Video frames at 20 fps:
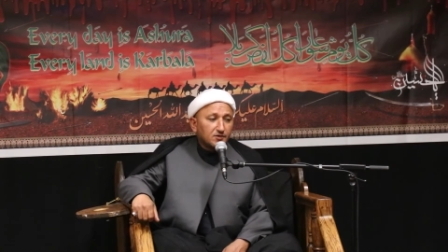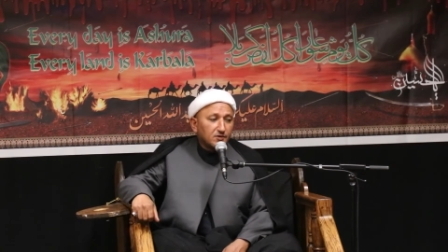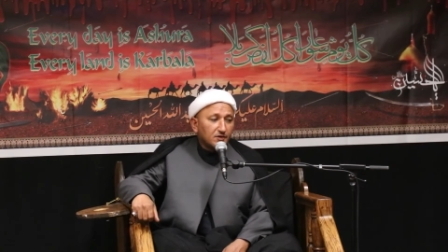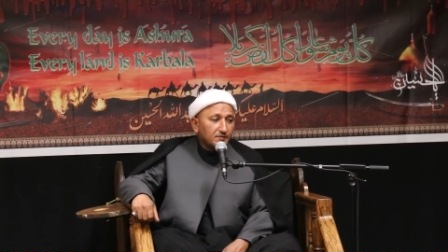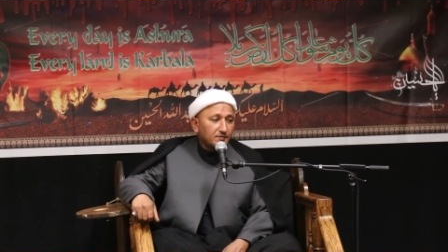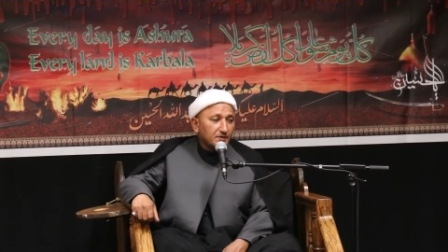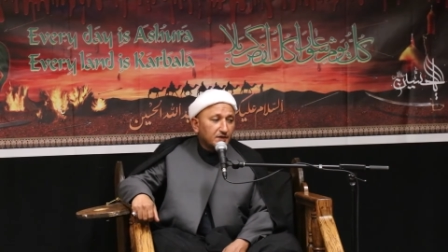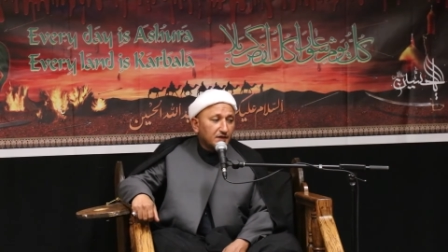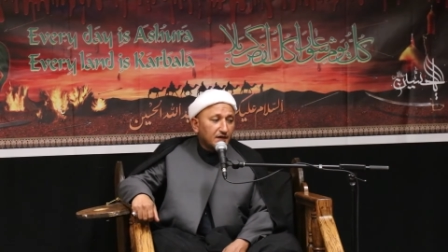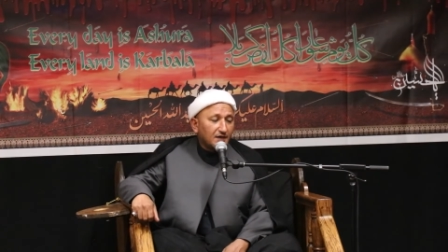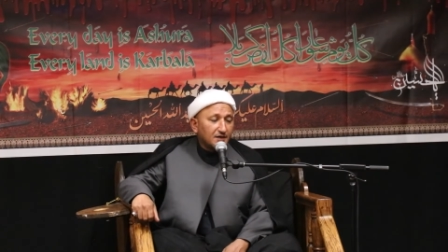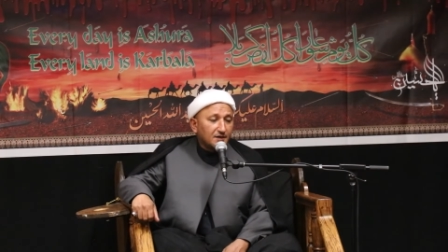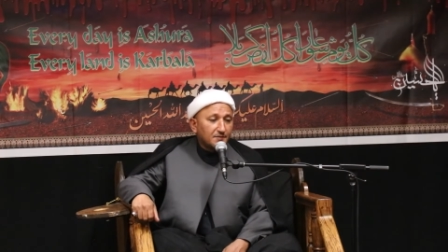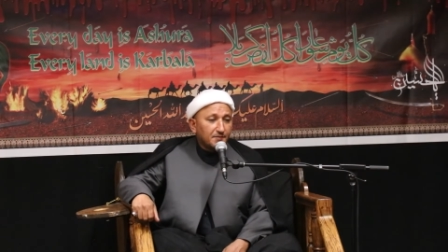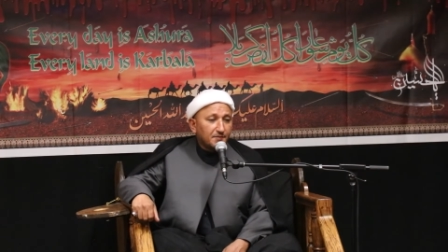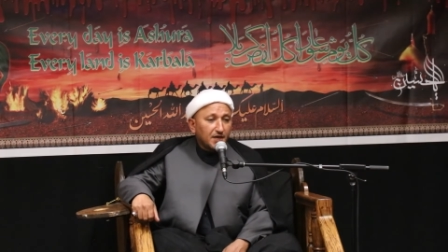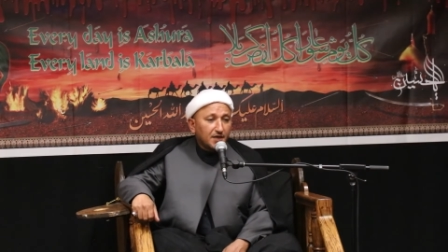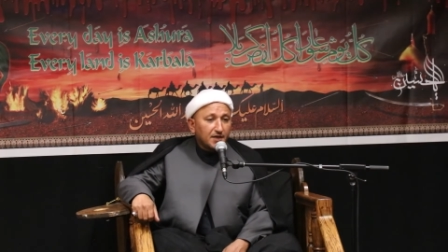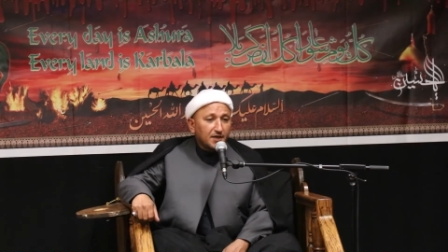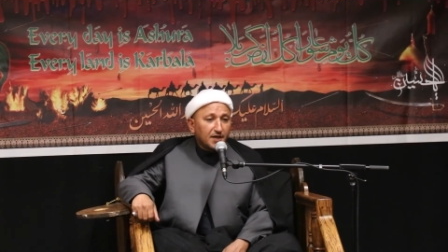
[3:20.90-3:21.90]
منكم
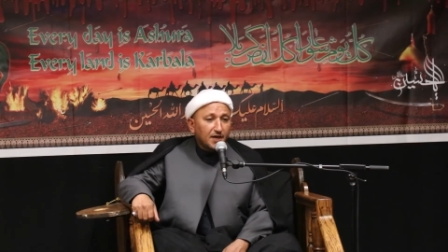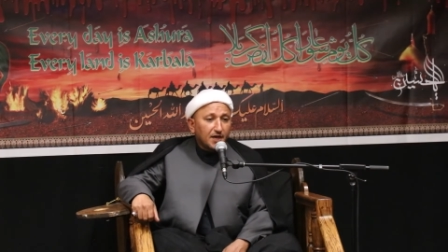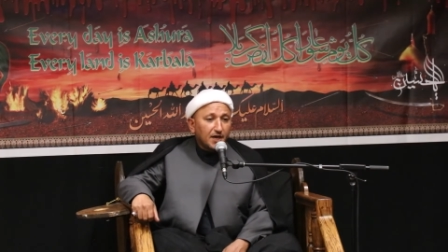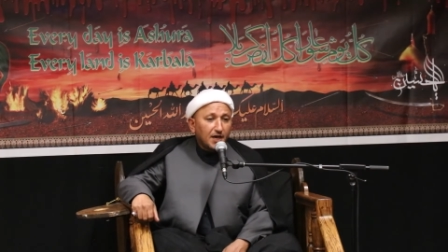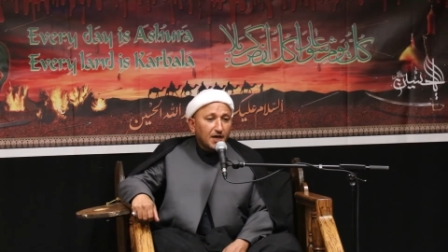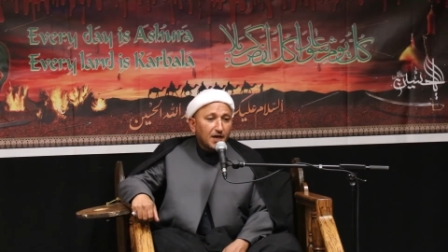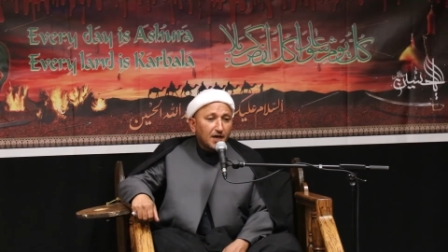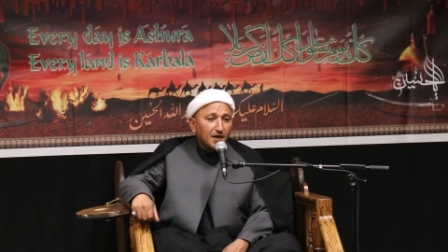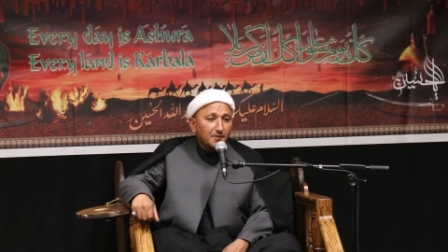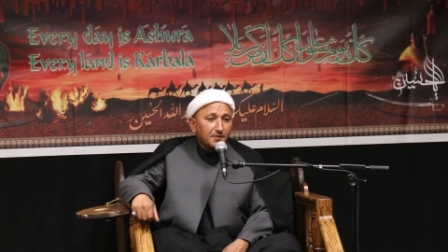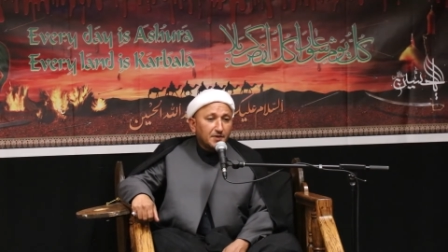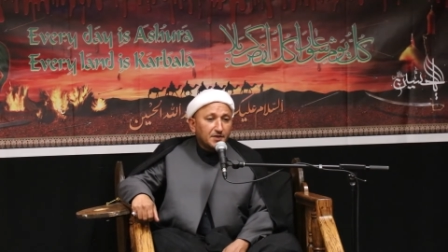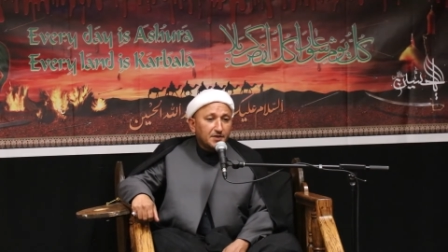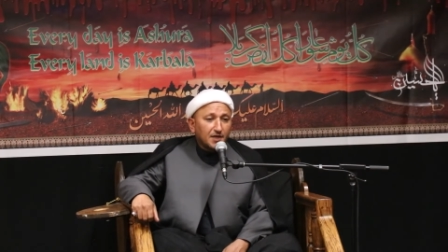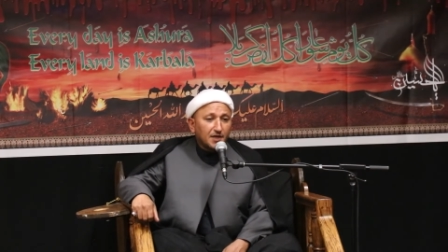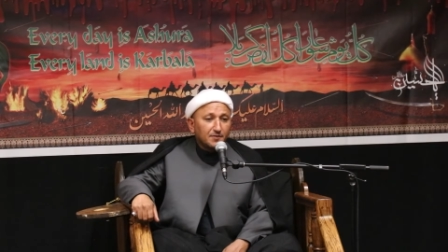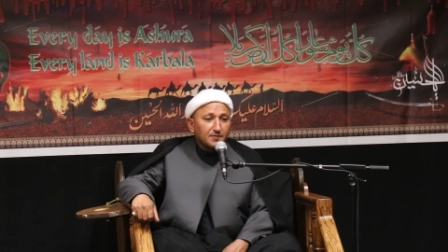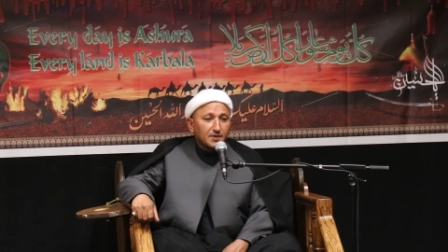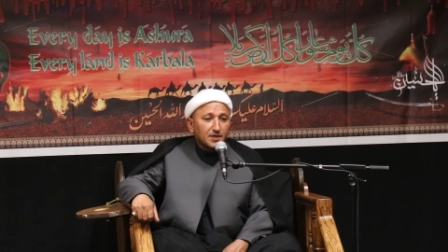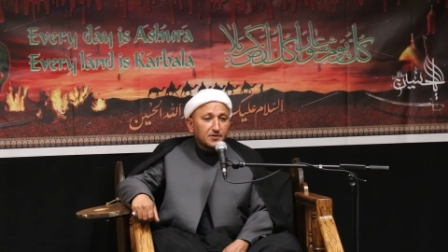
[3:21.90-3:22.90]
كربلاء
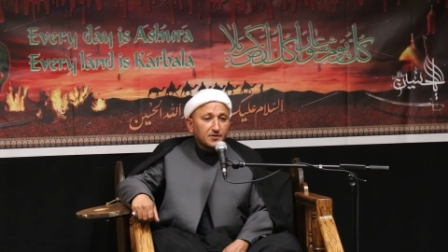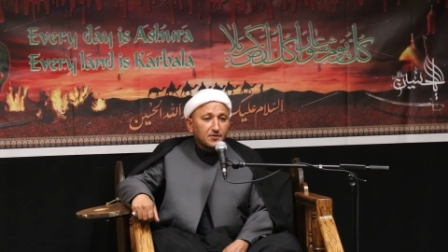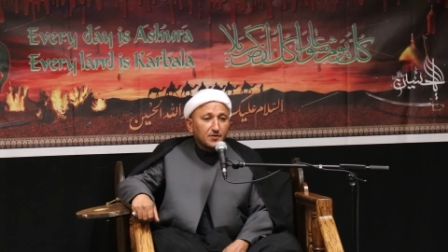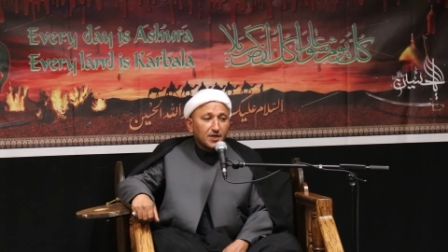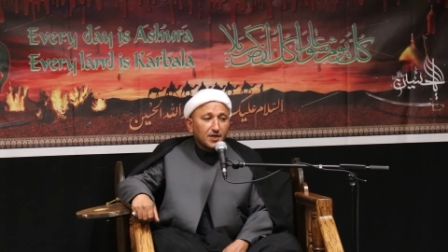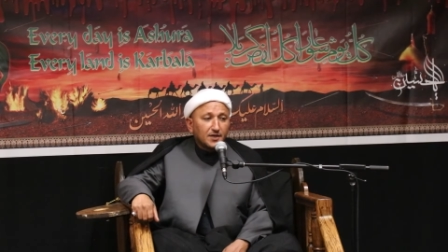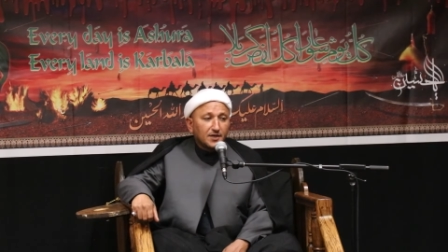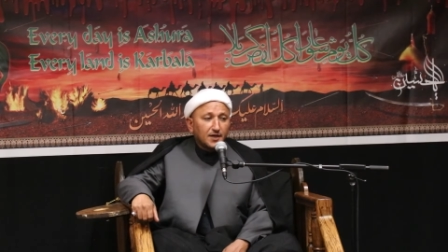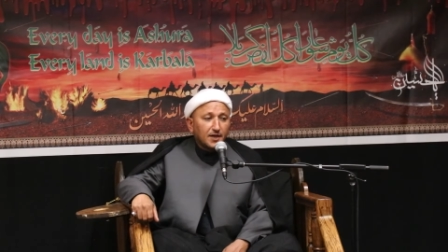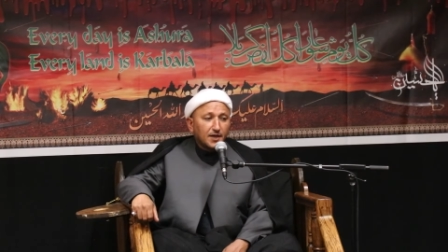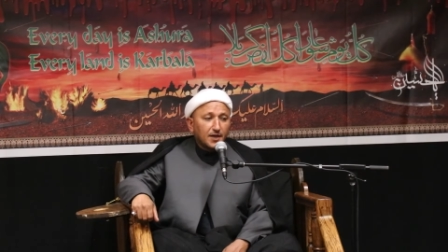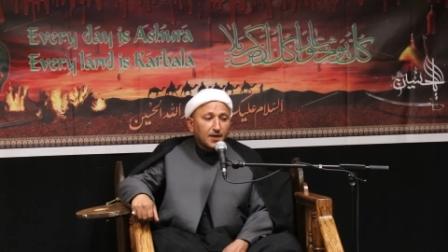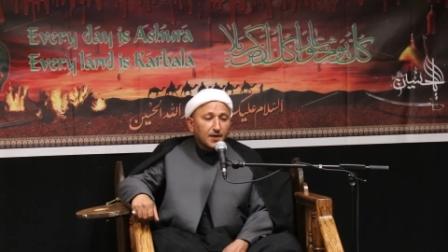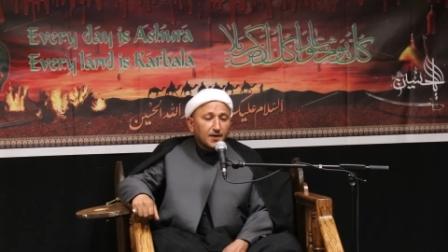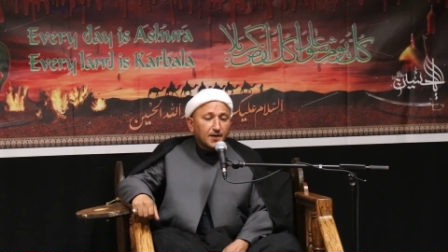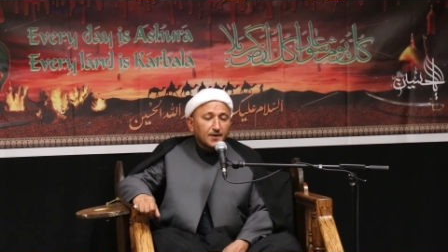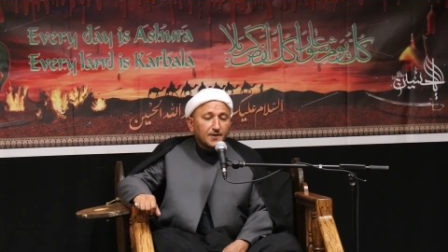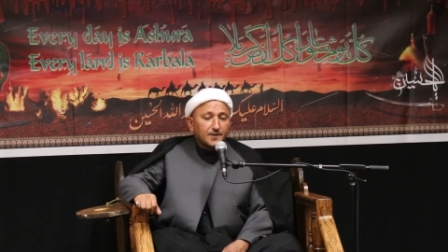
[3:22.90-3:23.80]
بدم ولا